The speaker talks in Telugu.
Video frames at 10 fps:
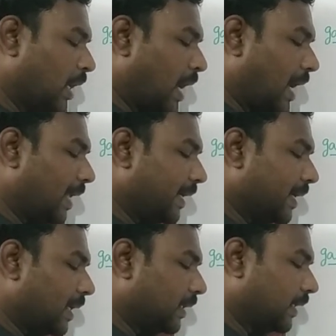అలాగే
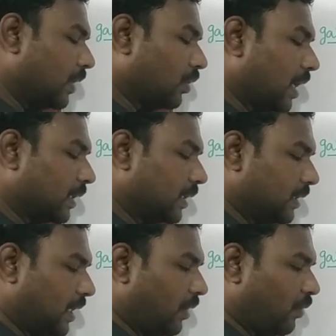ఇక టెన్ ఓ క్లాక్
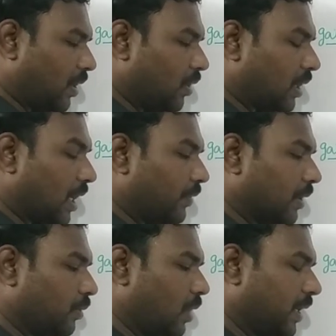నుంచి వన్ ఓ క్లాక్ వరకు